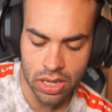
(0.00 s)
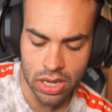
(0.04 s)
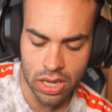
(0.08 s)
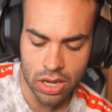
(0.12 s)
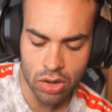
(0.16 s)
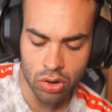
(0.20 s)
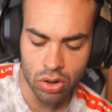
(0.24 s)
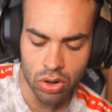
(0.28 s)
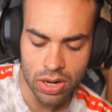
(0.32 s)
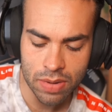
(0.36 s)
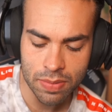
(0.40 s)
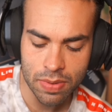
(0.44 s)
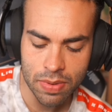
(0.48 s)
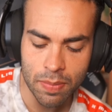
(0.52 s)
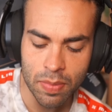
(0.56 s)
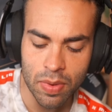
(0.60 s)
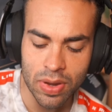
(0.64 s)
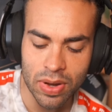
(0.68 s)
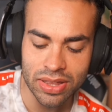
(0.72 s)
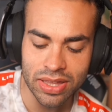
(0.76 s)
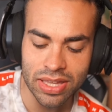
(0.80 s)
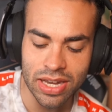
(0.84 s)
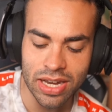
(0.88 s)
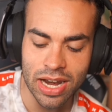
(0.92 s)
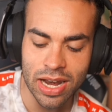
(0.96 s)
y con la vamos
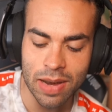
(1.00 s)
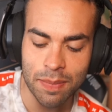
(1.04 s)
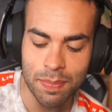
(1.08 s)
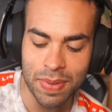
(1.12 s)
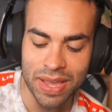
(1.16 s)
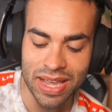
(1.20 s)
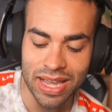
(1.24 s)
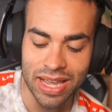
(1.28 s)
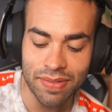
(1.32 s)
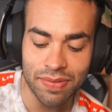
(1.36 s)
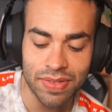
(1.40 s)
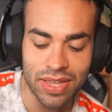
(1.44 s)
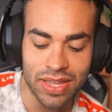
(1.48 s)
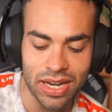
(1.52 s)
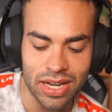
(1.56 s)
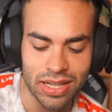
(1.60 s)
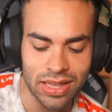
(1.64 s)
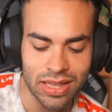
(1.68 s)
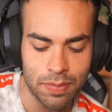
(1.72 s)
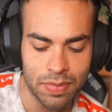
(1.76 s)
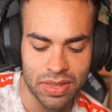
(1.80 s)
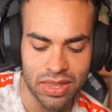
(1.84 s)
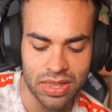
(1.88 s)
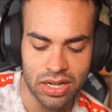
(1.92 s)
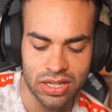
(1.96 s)
a tirar el peca
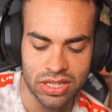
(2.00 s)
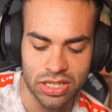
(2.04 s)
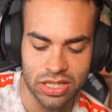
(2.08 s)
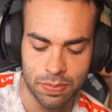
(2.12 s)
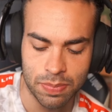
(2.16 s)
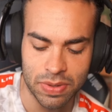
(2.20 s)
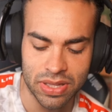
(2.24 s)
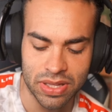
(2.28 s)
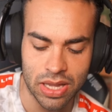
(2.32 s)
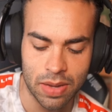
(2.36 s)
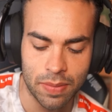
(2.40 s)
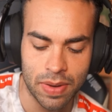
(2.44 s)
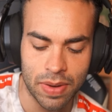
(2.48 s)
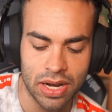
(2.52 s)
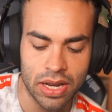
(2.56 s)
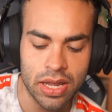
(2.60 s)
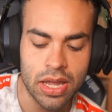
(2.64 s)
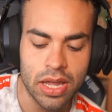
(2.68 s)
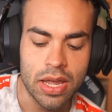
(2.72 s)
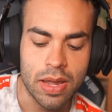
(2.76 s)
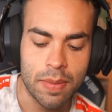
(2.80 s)
directamente al chispitas, ¿vale?